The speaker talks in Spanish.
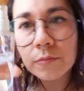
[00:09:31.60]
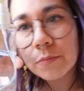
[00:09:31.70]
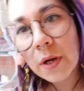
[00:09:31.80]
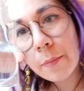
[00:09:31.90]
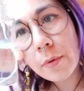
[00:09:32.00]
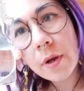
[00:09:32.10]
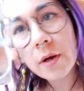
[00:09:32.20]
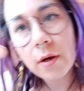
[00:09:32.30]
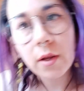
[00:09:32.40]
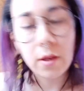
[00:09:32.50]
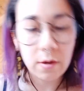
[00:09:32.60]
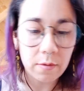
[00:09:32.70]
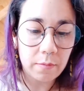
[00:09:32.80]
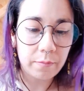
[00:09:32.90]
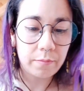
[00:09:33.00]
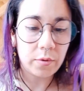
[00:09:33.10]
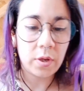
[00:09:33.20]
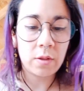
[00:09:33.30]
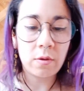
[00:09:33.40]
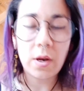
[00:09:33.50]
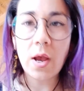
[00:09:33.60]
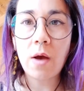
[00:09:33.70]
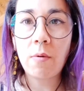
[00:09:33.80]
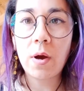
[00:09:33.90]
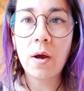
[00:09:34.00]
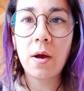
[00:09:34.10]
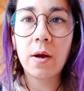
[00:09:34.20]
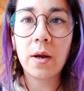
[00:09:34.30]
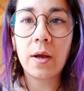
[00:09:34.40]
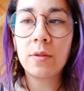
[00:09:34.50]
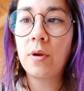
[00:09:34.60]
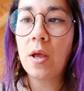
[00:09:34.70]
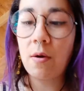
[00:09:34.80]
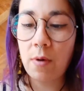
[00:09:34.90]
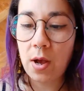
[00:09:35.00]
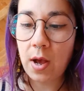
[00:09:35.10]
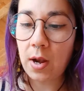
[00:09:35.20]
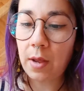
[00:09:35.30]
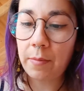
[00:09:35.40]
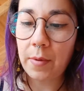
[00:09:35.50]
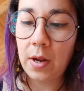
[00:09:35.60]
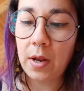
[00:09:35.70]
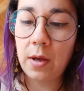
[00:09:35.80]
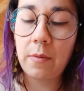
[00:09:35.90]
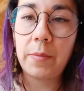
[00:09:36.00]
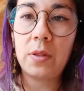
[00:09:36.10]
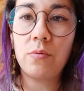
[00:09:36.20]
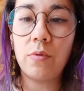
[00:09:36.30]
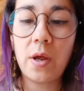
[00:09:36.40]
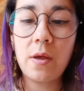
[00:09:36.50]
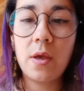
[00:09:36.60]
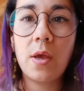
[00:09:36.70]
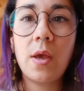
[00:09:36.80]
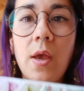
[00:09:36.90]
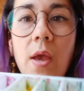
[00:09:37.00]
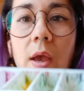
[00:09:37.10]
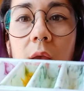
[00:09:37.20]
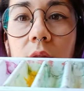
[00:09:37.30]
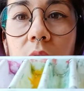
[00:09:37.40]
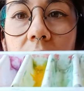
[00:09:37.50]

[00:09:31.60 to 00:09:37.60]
para poder ir poniéndole agua, agregándole agua a las, a pinturas. Esto de